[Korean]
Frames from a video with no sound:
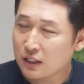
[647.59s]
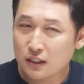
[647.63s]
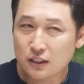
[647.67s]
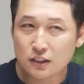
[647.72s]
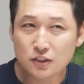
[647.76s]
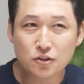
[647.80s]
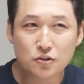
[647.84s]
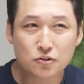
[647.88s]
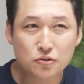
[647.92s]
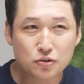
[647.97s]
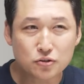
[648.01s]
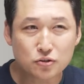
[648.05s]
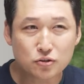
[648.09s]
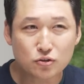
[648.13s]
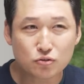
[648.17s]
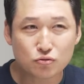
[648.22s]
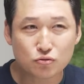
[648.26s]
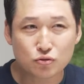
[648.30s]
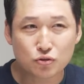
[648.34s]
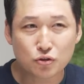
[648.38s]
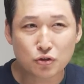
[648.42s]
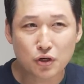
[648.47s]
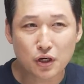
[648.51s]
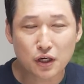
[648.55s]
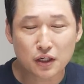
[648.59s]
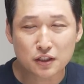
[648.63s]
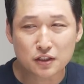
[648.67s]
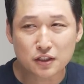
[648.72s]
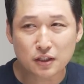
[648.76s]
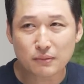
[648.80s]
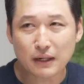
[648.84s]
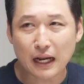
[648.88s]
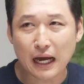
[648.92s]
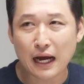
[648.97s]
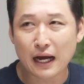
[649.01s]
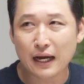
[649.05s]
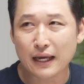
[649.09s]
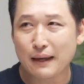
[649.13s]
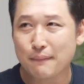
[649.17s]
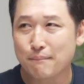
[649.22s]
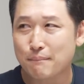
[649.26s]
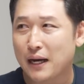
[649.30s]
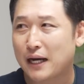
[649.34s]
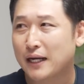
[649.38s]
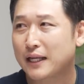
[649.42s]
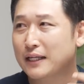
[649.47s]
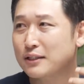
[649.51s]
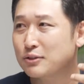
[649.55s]
이런 것들을 우려하기 때문에 아예
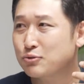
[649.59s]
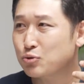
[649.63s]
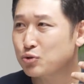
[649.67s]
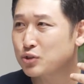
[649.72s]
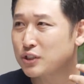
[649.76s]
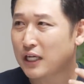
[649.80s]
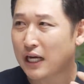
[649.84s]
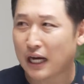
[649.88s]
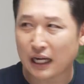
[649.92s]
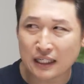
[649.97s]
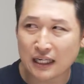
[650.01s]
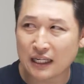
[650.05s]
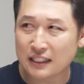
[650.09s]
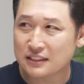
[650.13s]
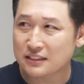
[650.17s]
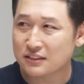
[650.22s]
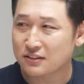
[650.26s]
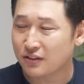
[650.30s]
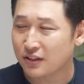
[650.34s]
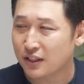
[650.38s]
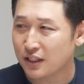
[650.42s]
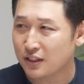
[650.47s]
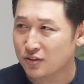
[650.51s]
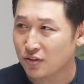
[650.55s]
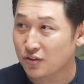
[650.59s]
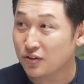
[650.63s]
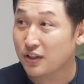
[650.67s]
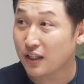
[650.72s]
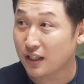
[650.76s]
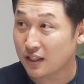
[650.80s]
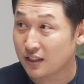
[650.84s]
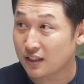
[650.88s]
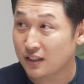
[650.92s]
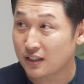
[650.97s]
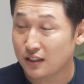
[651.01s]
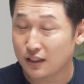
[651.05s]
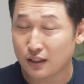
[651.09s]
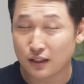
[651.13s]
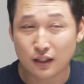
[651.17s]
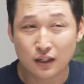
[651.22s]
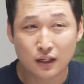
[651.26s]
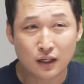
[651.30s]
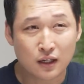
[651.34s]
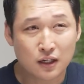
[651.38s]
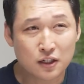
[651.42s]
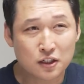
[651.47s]
발행조차 안 하는 거예요. 선택이.